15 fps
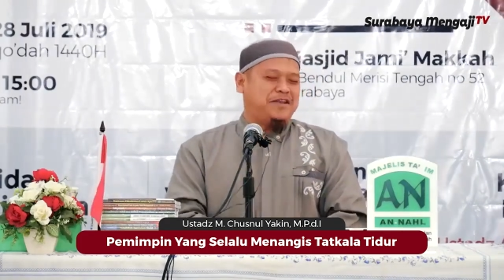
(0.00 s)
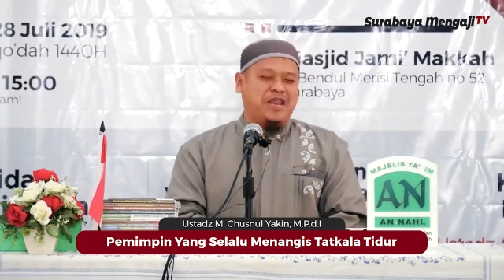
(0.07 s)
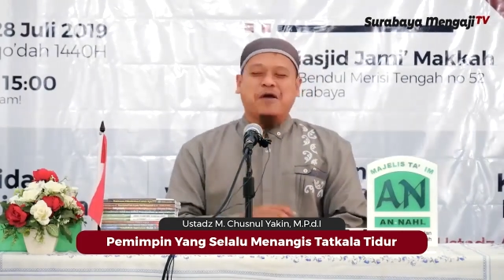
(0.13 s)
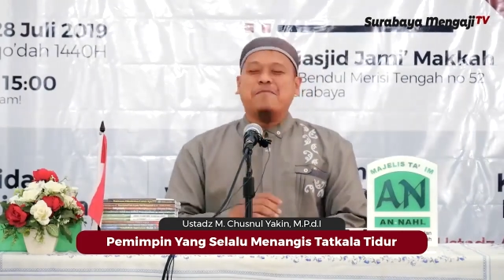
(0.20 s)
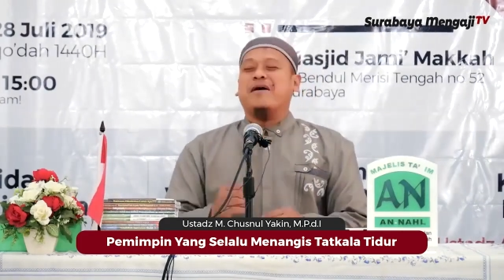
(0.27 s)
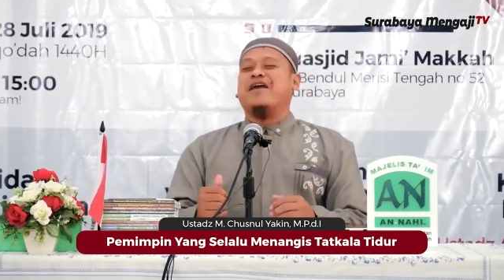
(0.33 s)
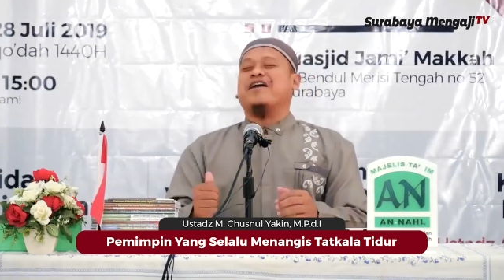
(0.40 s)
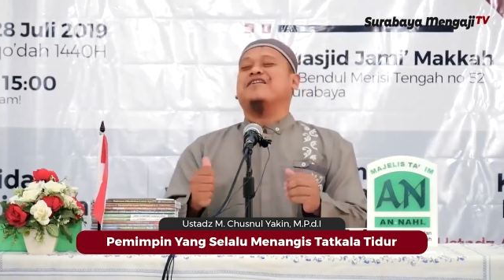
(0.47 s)

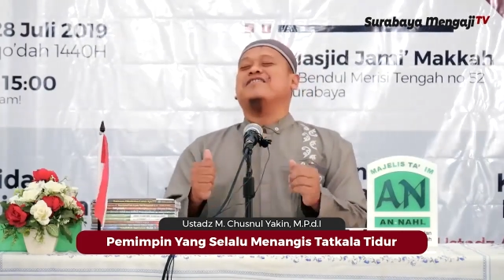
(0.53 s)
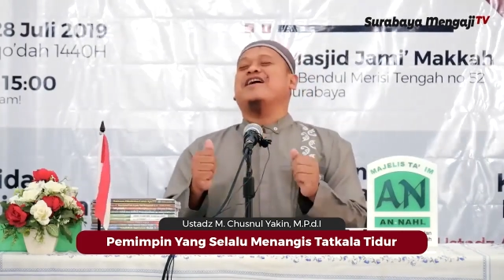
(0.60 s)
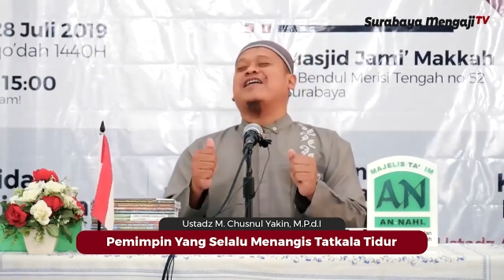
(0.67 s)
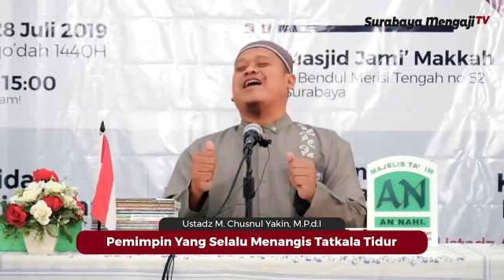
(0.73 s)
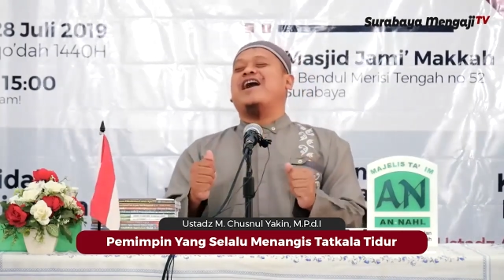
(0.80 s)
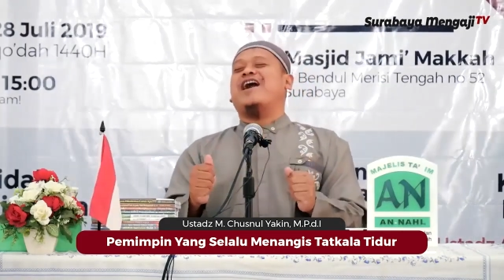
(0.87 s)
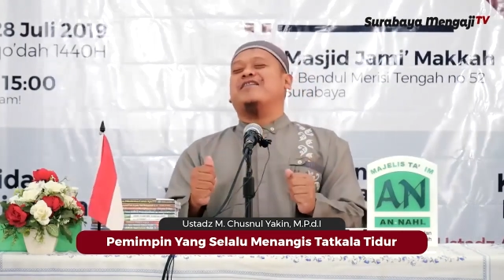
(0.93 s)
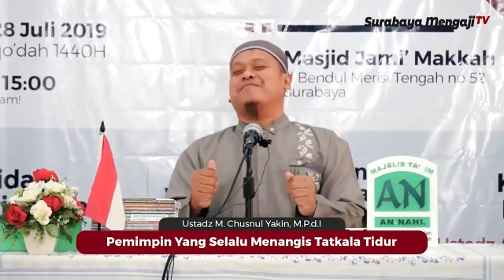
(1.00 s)
Dia main
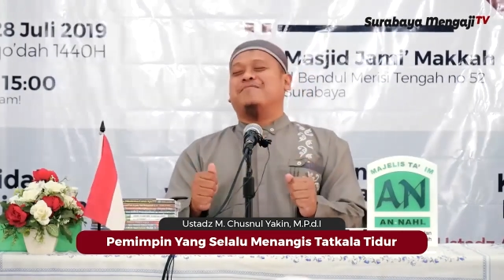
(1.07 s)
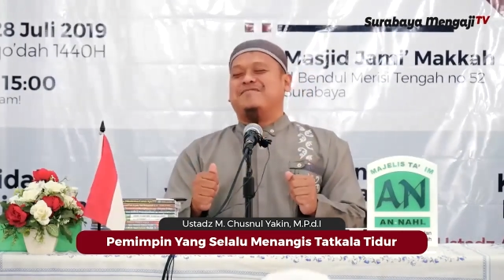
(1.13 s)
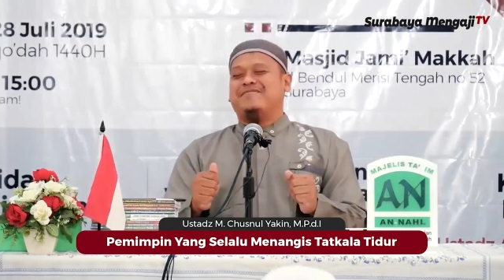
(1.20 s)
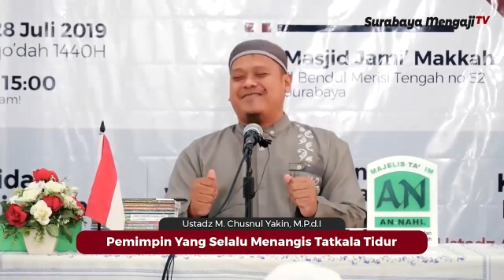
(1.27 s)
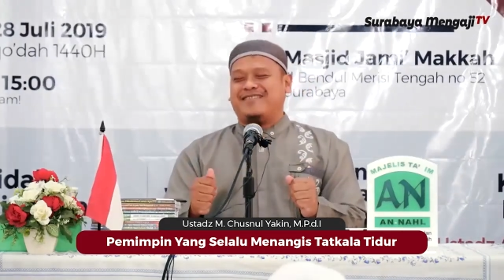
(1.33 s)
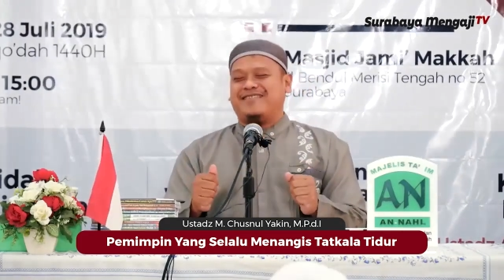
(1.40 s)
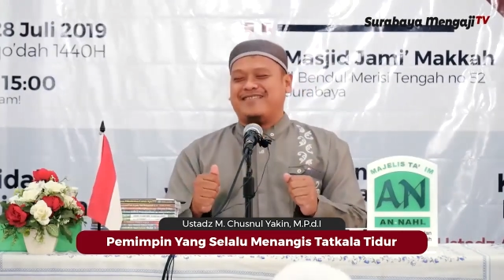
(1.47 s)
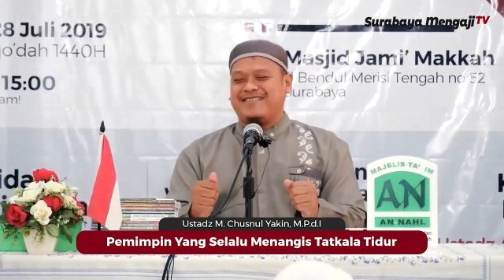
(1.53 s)
kendaraan
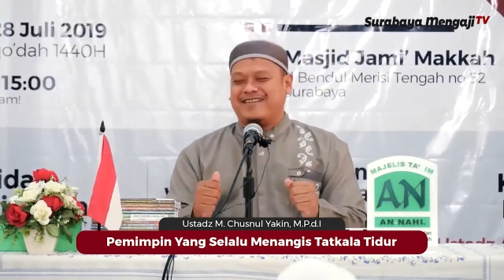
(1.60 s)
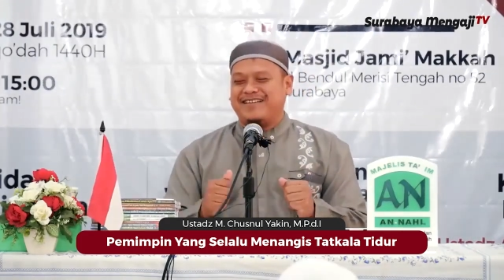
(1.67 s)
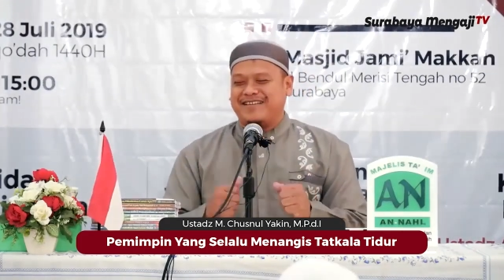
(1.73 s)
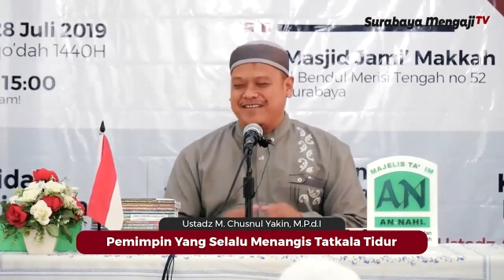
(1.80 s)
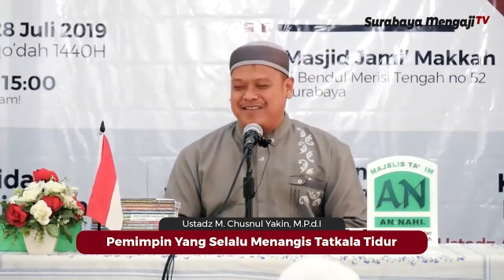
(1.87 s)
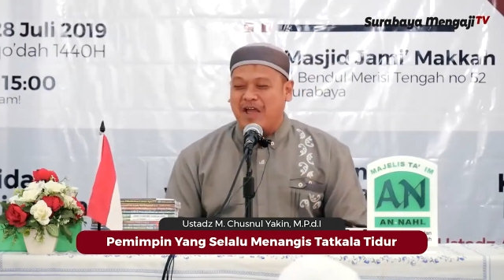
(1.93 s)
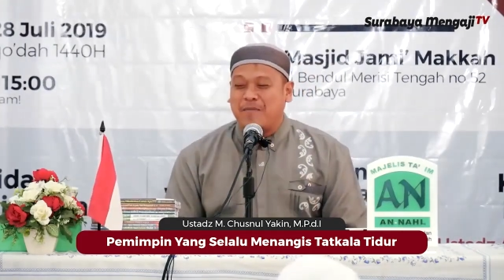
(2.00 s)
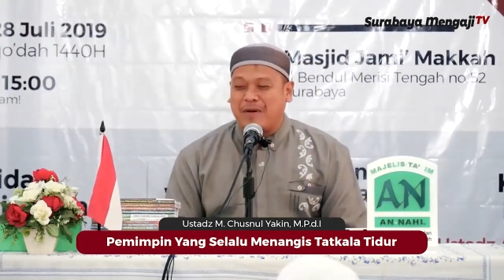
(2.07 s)

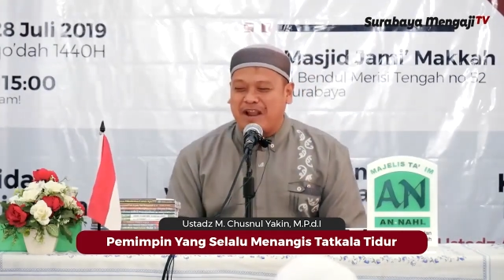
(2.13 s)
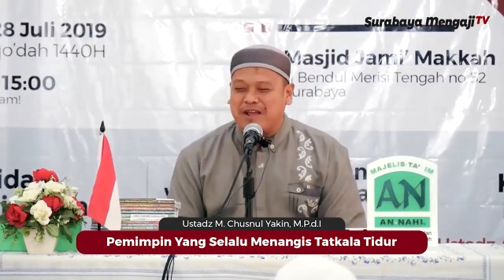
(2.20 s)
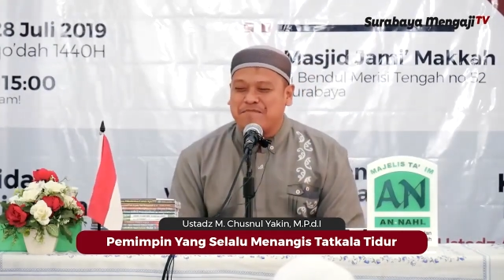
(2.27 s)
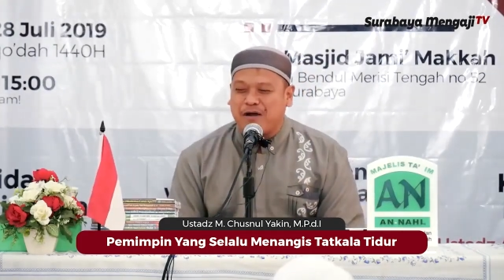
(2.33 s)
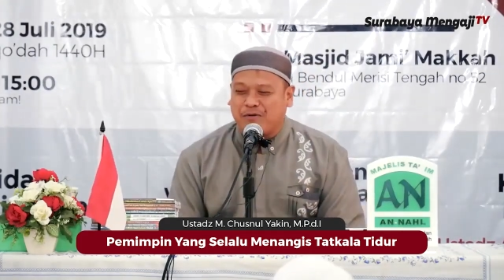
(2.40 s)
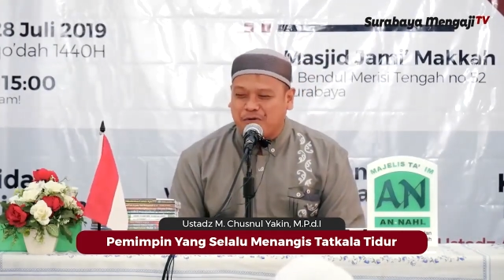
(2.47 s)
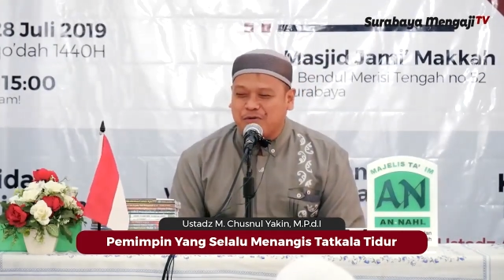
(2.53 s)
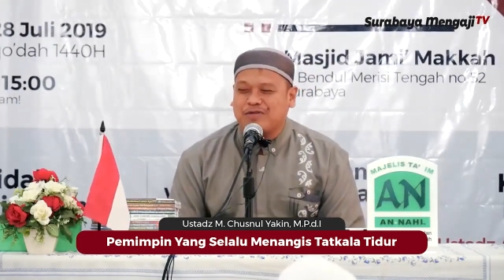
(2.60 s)
yang
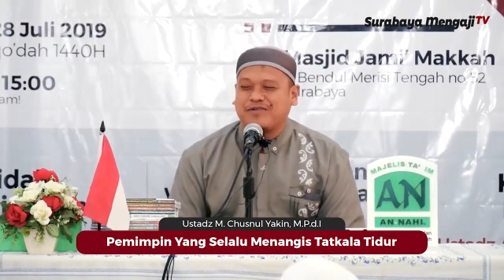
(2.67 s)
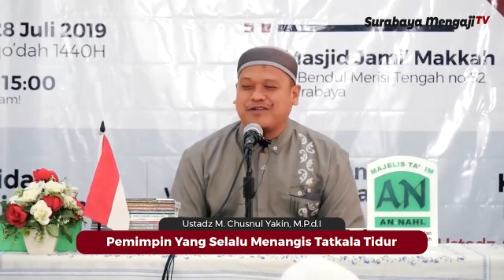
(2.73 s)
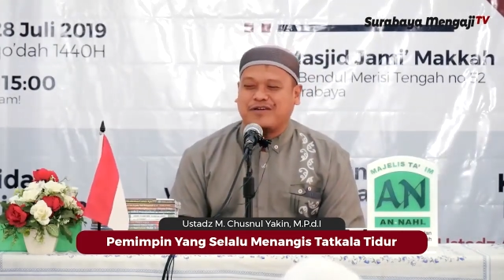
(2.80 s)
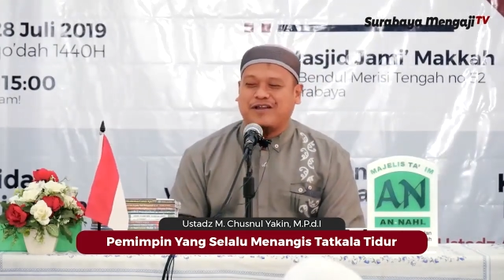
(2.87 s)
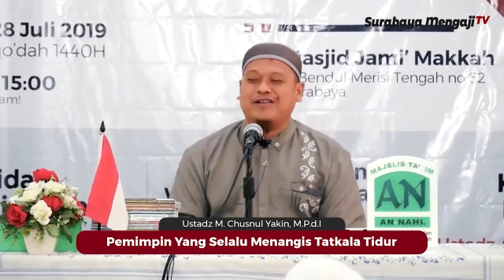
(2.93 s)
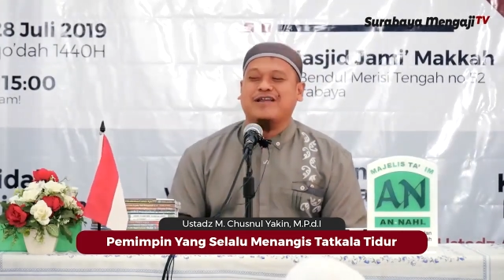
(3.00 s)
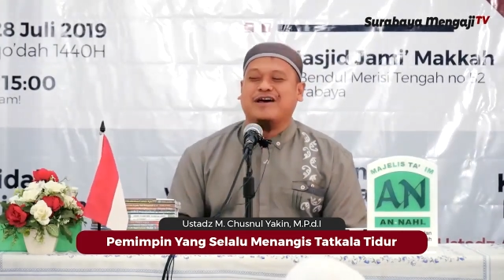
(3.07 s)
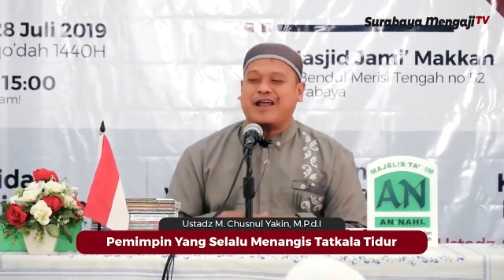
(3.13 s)
paling bagus,
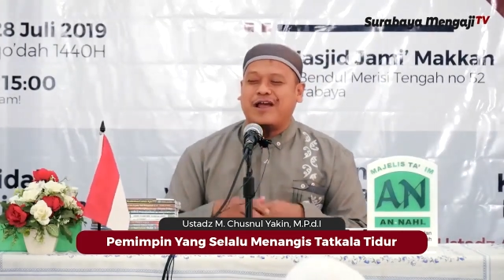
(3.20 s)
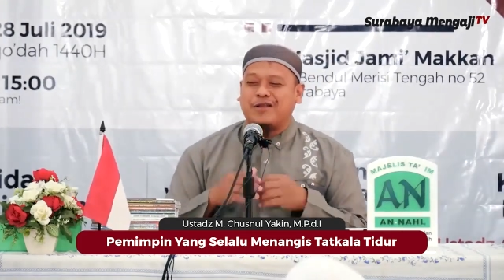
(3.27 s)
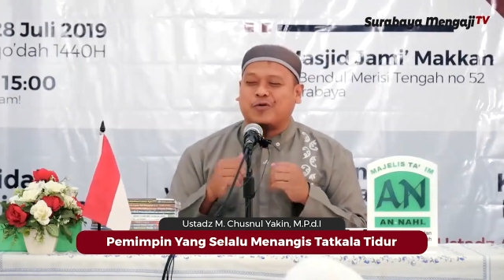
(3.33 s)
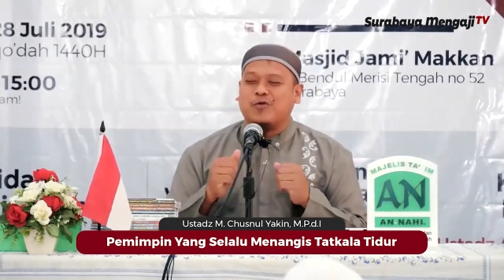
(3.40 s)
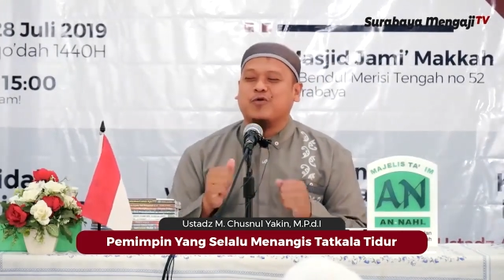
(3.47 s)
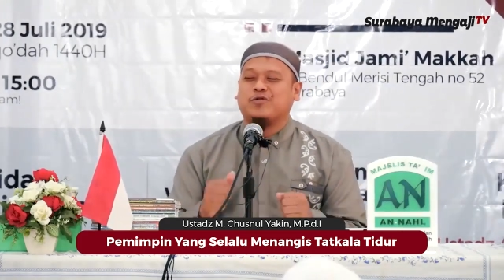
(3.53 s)
kendaraan